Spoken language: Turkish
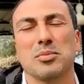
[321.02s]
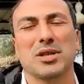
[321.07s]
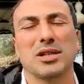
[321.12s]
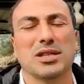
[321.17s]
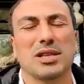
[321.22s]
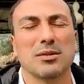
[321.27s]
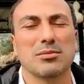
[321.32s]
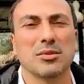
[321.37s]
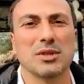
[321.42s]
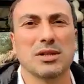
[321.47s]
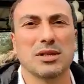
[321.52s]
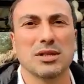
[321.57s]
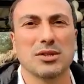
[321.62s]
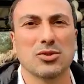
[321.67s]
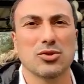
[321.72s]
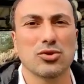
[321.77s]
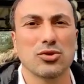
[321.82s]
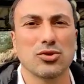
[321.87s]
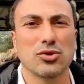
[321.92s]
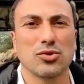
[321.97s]

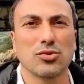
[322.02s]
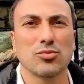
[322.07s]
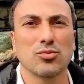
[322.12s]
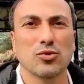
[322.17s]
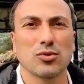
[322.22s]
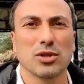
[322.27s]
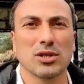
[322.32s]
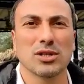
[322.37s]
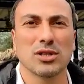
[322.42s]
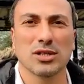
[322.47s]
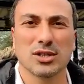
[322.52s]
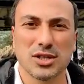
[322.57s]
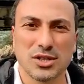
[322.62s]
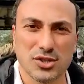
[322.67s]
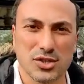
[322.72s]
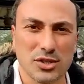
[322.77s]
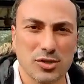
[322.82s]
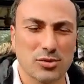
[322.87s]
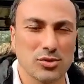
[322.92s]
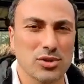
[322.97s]
Bademli köyünün muhtarına
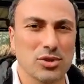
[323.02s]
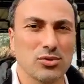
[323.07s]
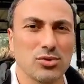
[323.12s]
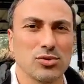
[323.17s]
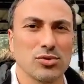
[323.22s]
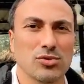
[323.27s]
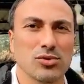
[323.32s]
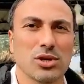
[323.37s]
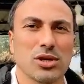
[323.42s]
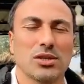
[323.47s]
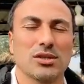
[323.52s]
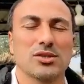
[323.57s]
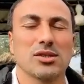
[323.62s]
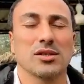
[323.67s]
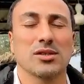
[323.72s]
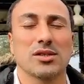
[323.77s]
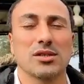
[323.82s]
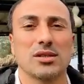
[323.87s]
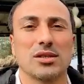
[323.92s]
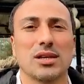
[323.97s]
teşekkür ediyoruz. Aynı
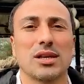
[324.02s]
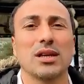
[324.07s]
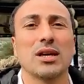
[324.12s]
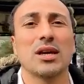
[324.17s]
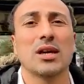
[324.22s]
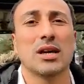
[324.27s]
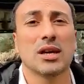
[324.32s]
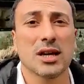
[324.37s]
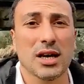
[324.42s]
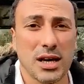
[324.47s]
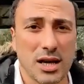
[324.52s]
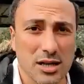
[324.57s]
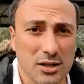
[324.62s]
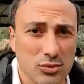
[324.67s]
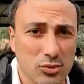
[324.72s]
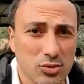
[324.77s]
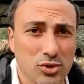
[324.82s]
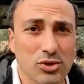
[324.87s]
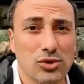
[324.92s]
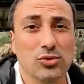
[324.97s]
şekilde
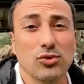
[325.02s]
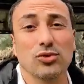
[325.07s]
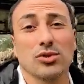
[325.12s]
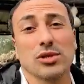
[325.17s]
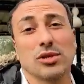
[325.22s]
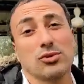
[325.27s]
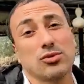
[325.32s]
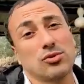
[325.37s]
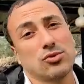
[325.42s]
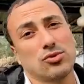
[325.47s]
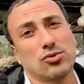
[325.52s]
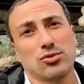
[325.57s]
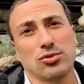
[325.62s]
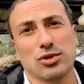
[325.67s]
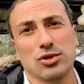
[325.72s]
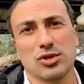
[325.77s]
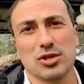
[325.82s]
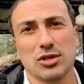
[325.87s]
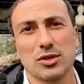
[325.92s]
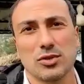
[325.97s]
Er Turistik Otel'e çok
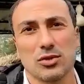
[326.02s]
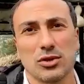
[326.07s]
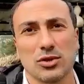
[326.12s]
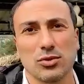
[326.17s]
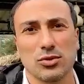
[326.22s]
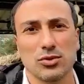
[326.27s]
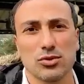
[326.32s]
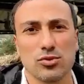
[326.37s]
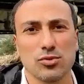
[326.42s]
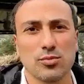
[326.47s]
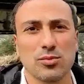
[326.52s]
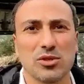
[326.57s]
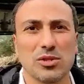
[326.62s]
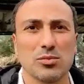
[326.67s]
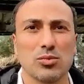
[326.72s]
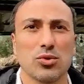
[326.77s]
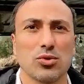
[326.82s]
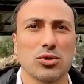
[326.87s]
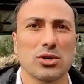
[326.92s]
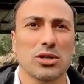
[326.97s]
çok teşekkür ediyoruz.
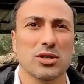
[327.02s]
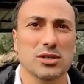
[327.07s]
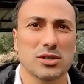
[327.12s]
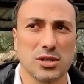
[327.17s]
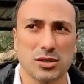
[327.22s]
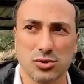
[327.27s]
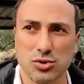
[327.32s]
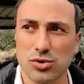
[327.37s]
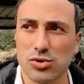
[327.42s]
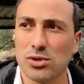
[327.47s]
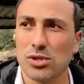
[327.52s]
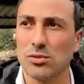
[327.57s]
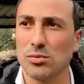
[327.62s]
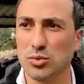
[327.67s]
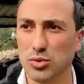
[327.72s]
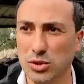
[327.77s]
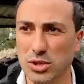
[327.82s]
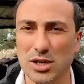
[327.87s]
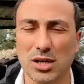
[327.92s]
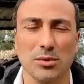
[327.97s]
Bizi bu
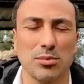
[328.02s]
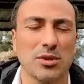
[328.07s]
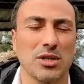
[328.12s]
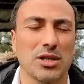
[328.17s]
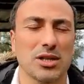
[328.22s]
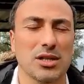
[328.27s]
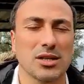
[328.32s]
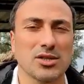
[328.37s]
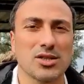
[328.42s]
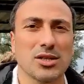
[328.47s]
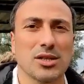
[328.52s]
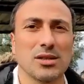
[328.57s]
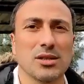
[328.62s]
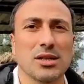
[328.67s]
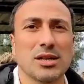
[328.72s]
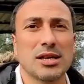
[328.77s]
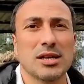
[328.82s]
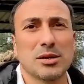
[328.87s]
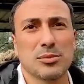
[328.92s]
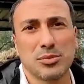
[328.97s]
organizasyonla burada kapılarını açan,
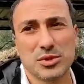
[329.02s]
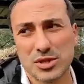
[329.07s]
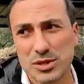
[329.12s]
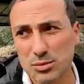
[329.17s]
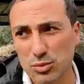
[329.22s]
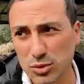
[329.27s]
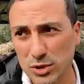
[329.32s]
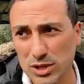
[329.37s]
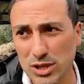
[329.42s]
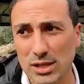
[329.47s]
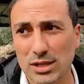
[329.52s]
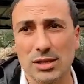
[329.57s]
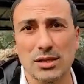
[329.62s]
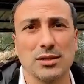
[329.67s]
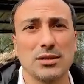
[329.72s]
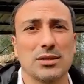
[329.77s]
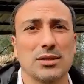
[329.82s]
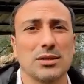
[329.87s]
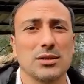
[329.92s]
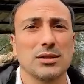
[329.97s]
bizi buraya
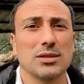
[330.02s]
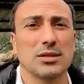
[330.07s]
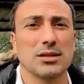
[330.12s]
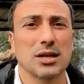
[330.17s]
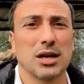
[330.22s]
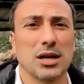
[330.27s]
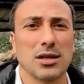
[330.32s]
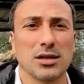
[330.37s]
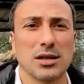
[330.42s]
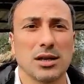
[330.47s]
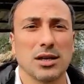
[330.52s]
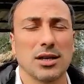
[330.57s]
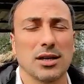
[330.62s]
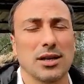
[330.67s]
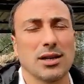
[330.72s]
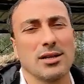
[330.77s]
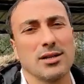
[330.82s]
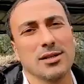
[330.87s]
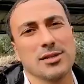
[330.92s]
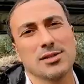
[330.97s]
e,
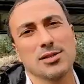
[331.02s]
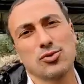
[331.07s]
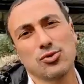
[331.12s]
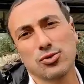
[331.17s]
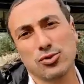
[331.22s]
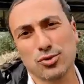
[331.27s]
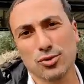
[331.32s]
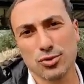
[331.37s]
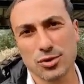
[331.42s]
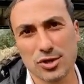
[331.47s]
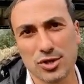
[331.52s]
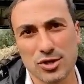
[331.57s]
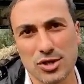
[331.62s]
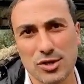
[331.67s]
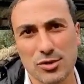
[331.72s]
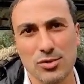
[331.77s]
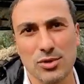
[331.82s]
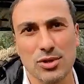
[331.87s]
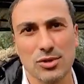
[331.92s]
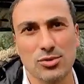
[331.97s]
ağırlayan herkese çok çok
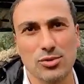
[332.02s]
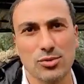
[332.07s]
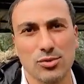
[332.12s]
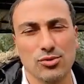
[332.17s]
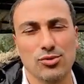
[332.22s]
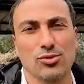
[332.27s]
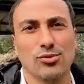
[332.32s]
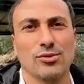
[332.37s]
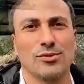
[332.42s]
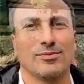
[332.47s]
teşekkür ediyoruz.